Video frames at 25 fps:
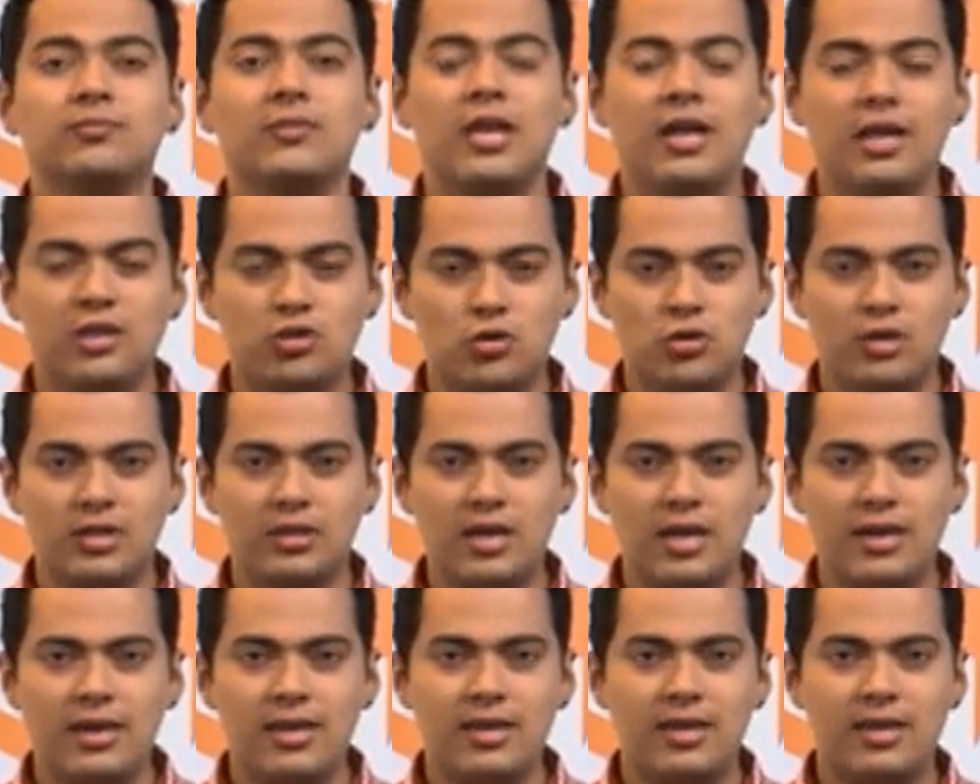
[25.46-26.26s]
hecho que
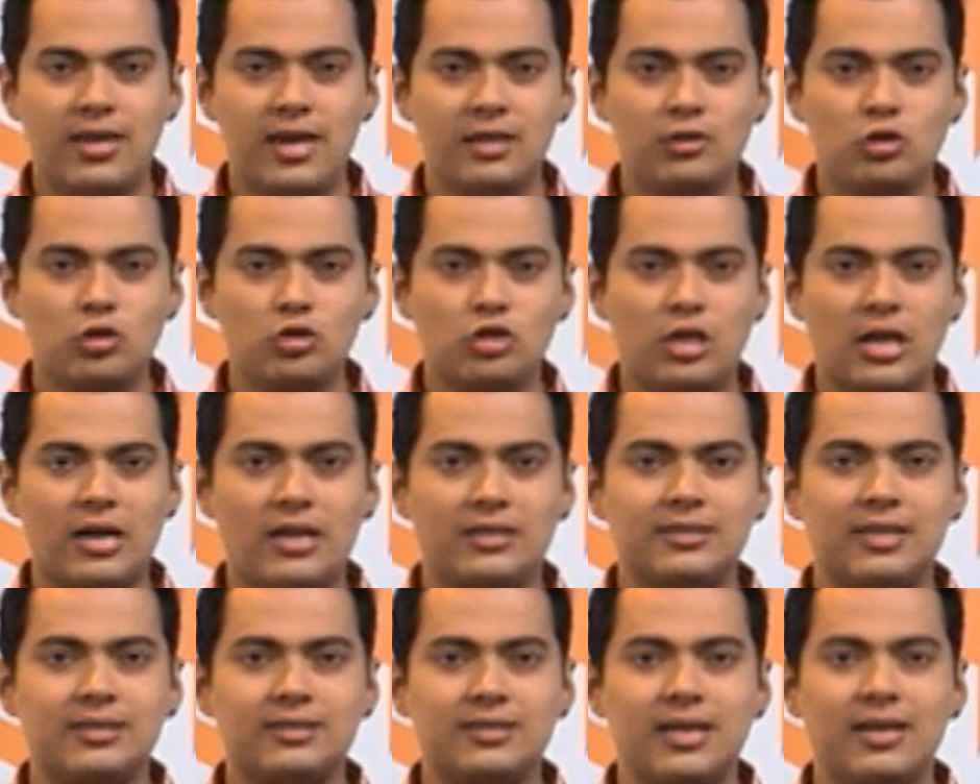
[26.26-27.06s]
tiene inquietos a las
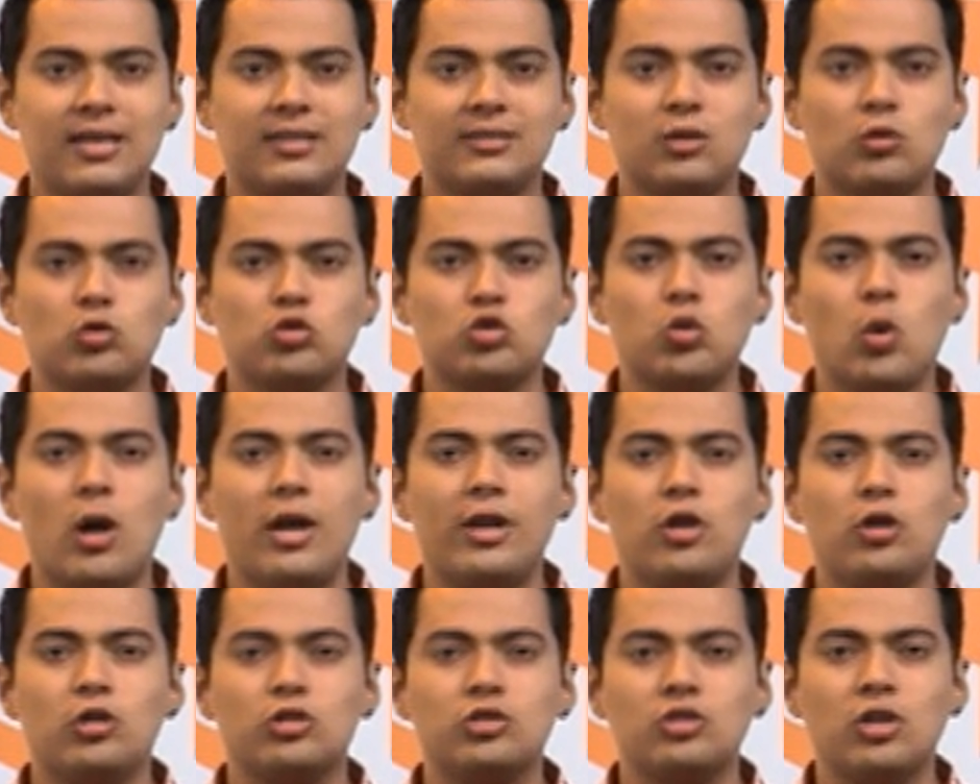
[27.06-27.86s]
decenas de
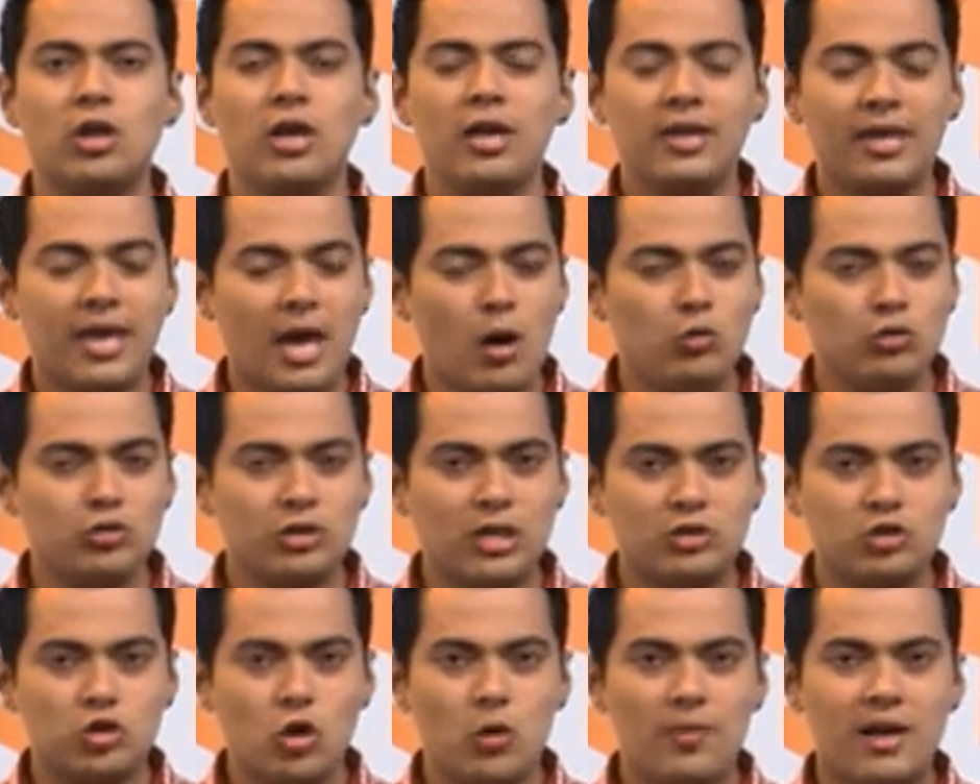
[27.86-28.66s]
usuarios que aún se
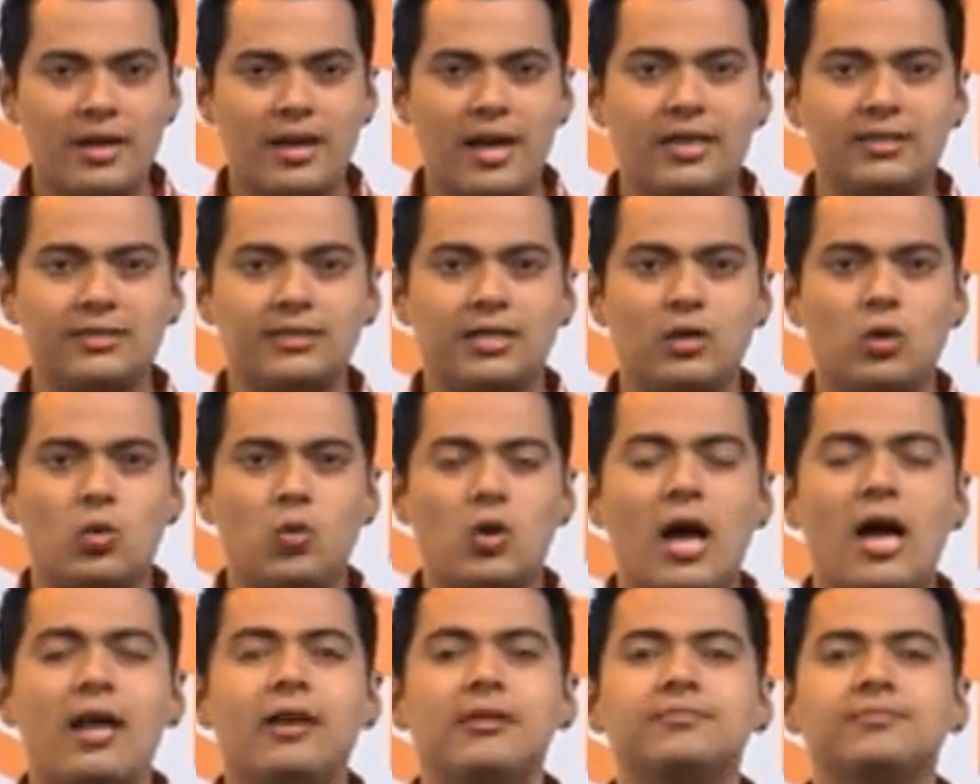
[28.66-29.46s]
asoman a este
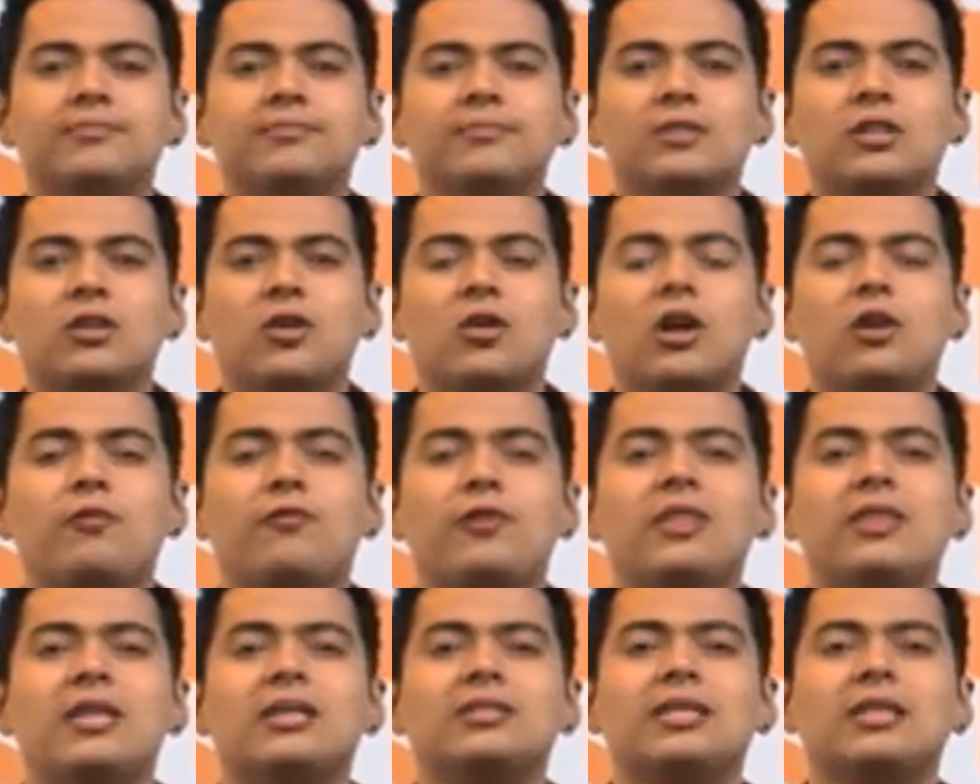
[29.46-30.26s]
lugar con el
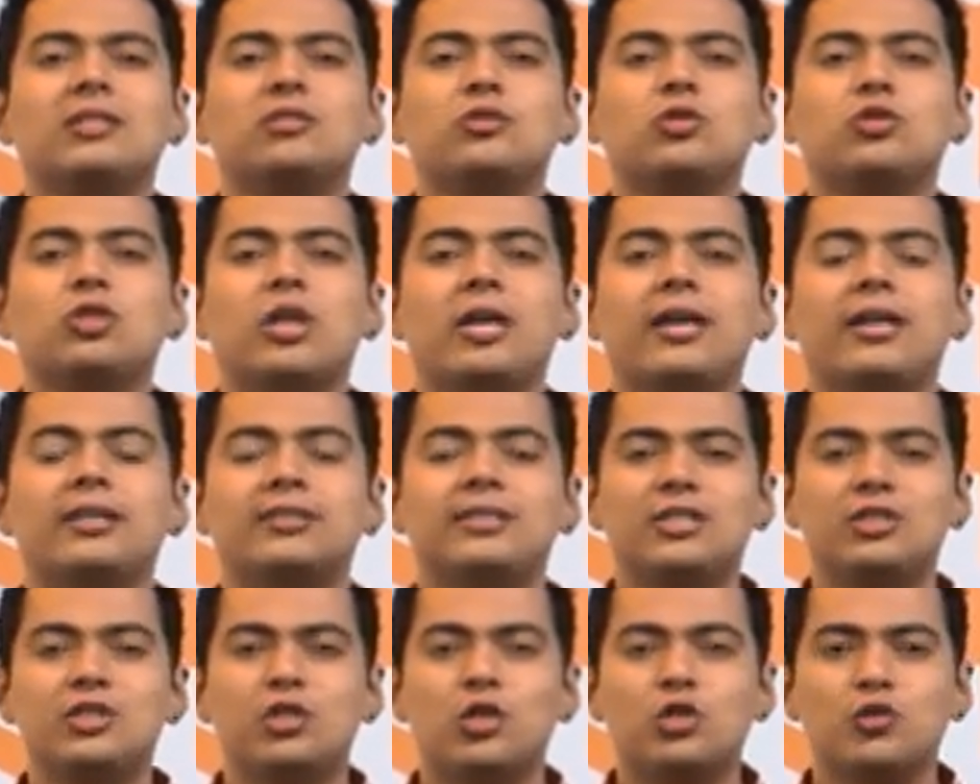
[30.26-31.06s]
fin de hacer sus
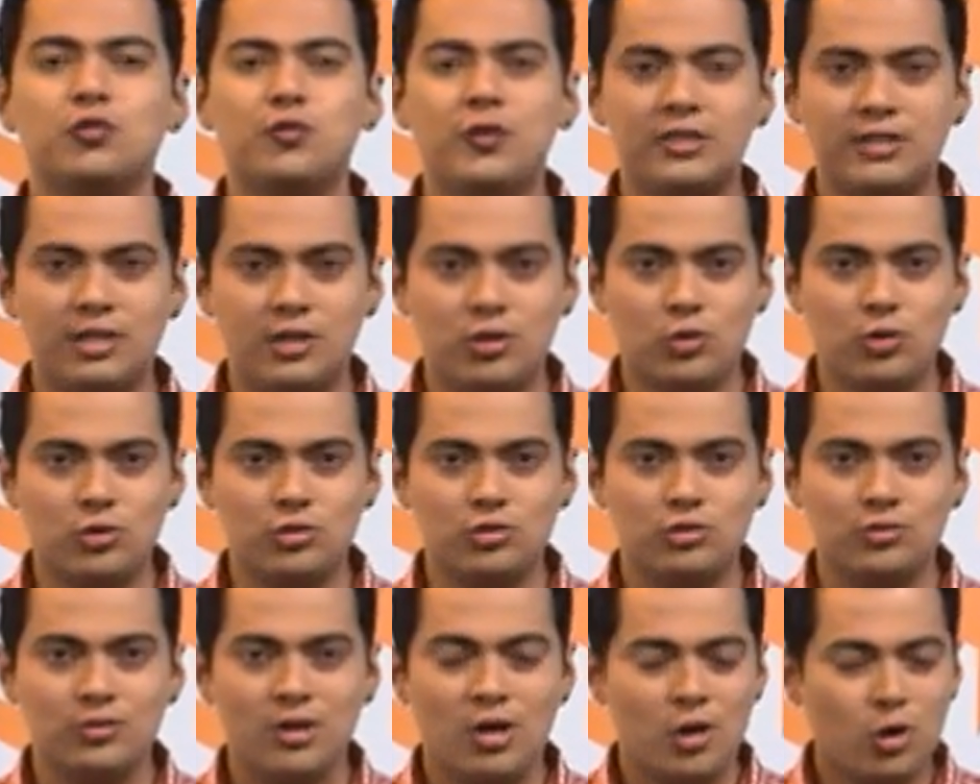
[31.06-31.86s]
ejercicios
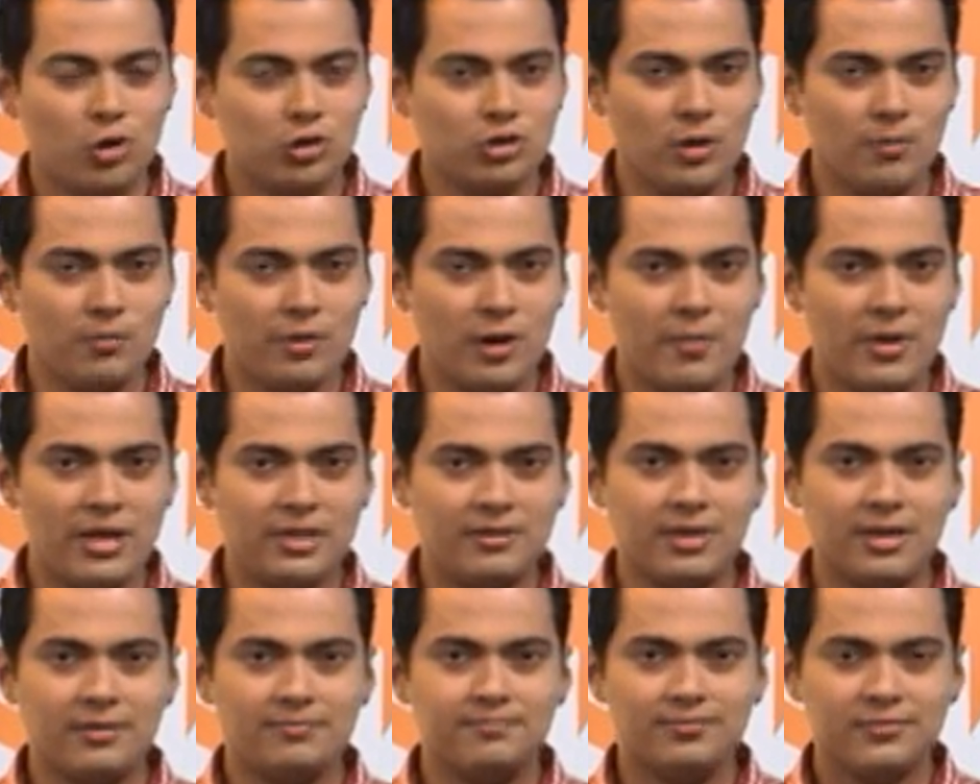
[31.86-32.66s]
físicos o
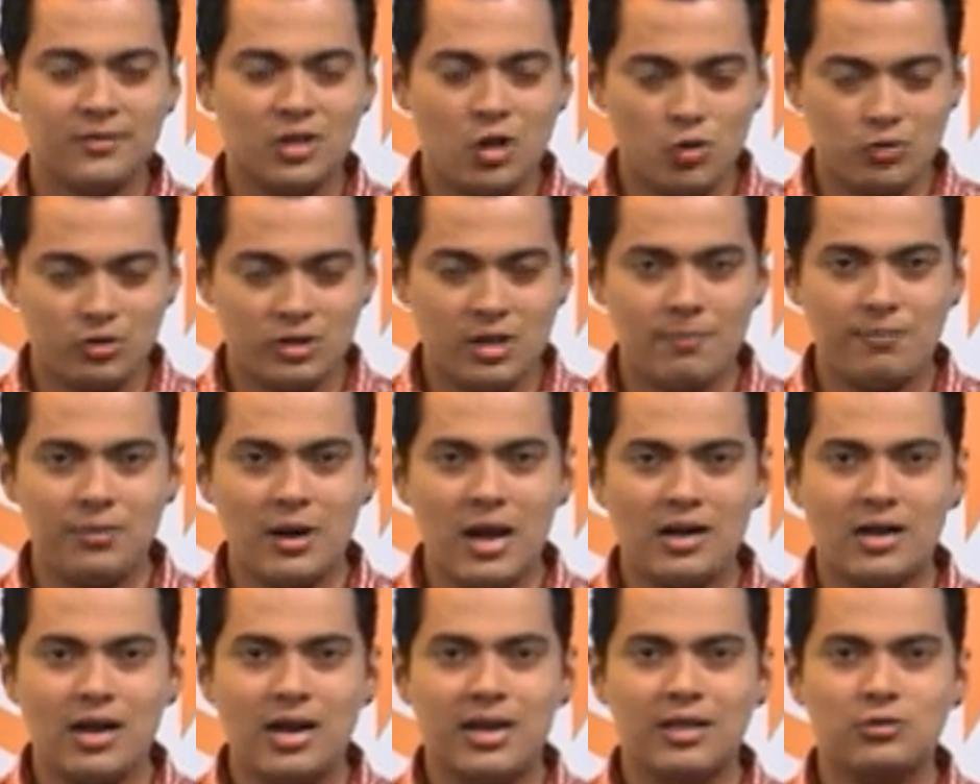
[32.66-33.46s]
simplemente
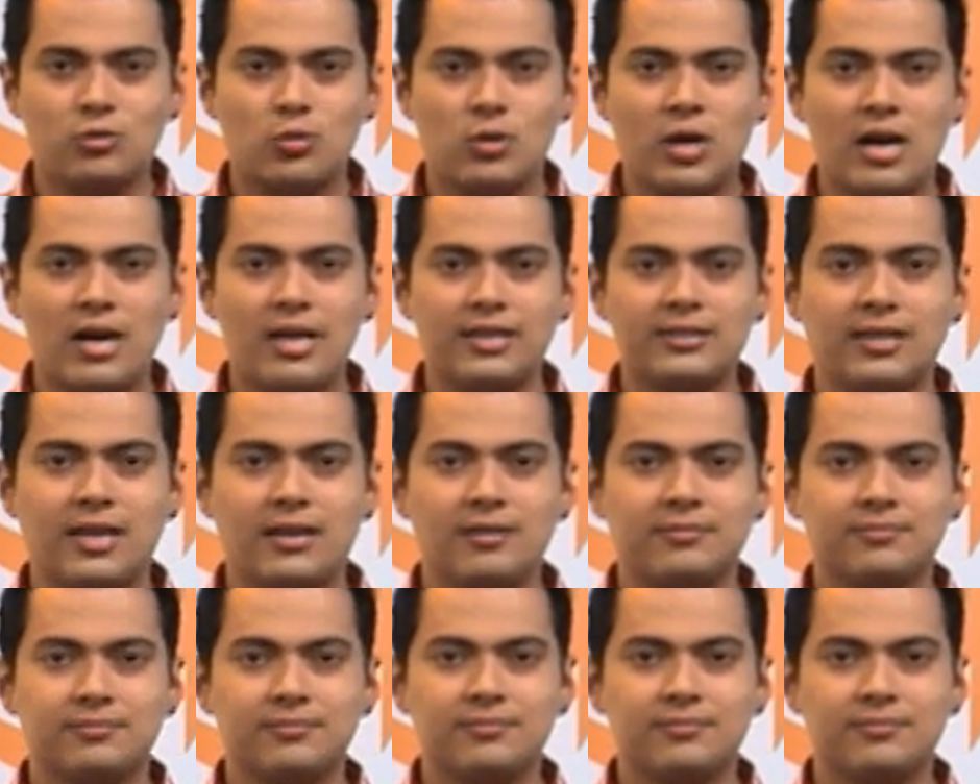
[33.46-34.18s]
contemplar la naturaleza.